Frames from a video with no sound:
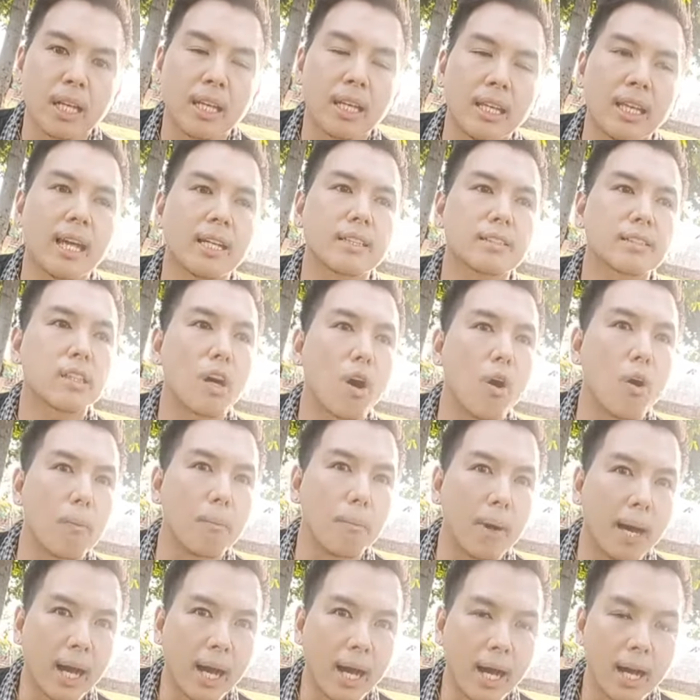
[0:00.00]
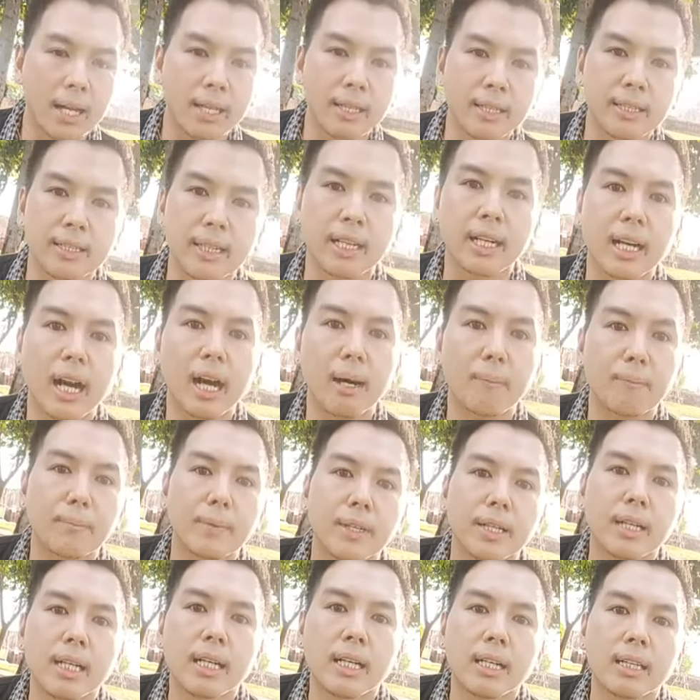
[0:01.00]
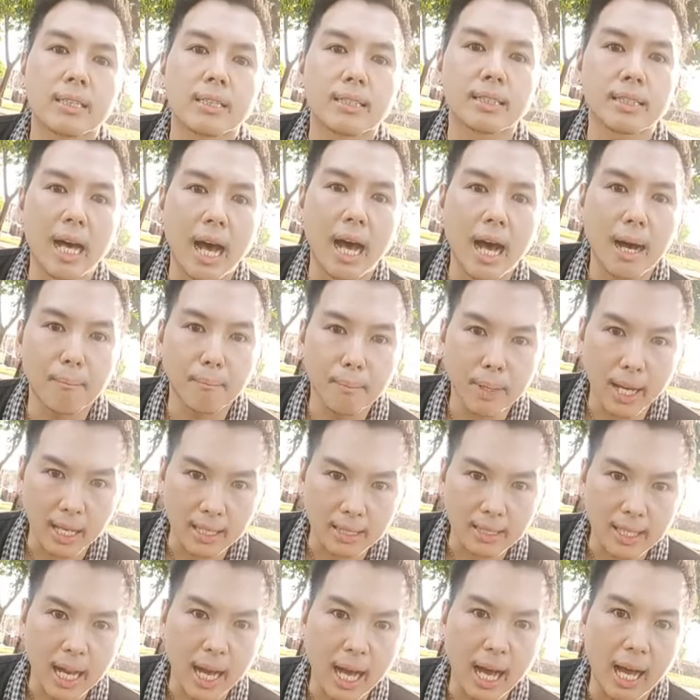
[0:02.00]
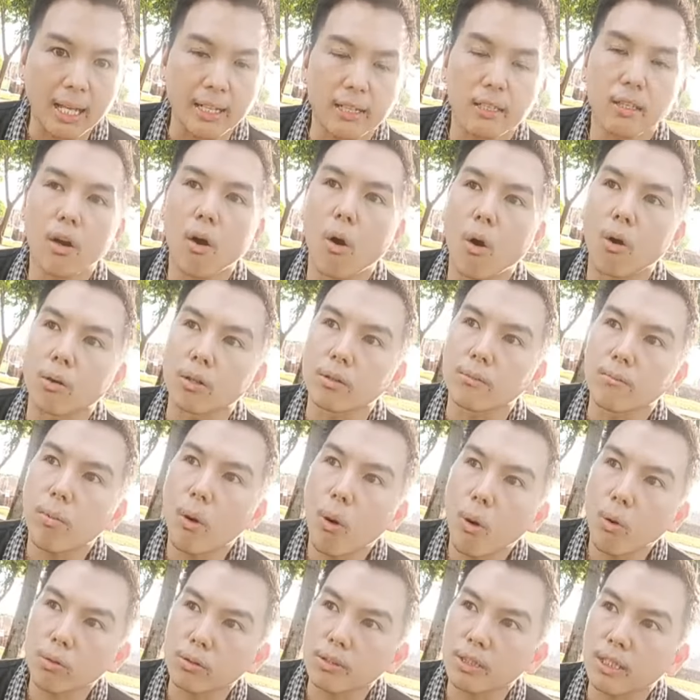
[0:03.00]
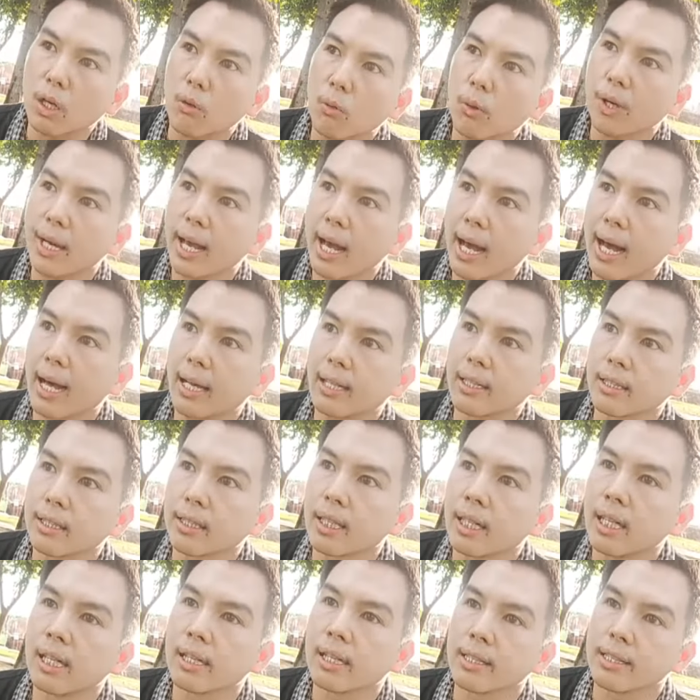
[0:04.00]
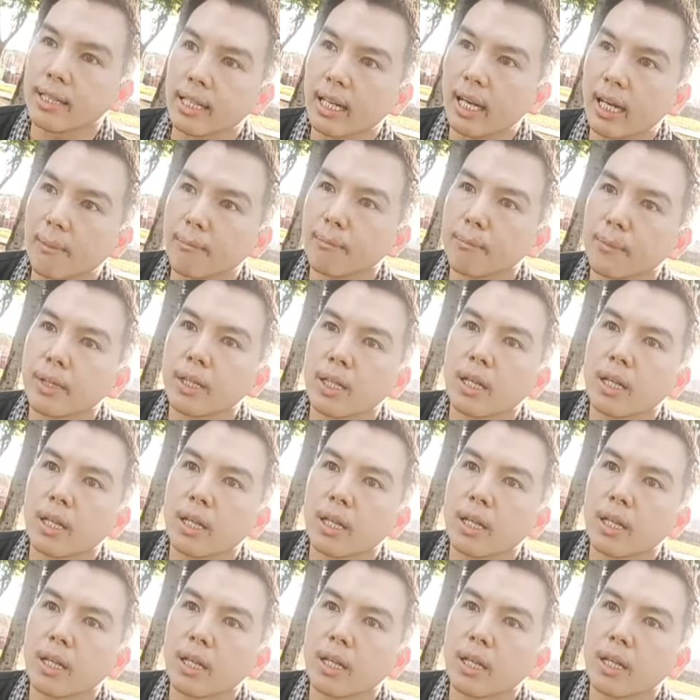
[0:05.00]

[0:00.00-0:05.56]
และต่อมานะครับ ตามหลักฐานของพงศาวดารนะครับ